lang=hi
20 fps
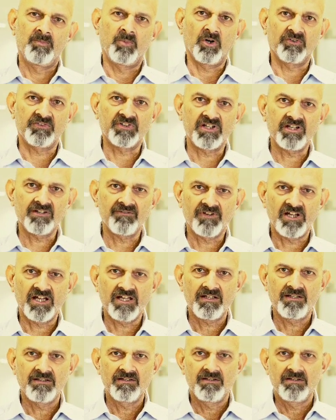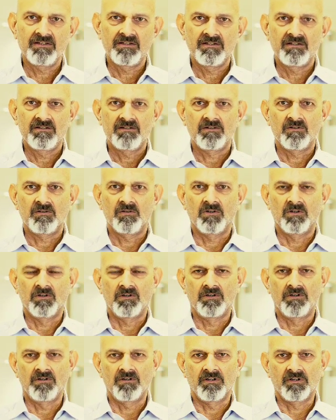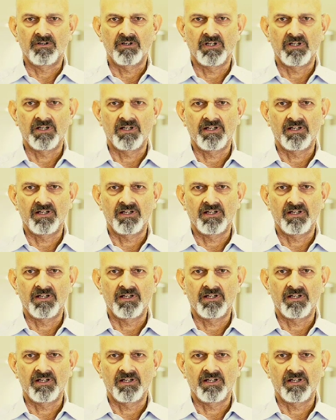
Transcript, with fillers: पॉजिटिव है और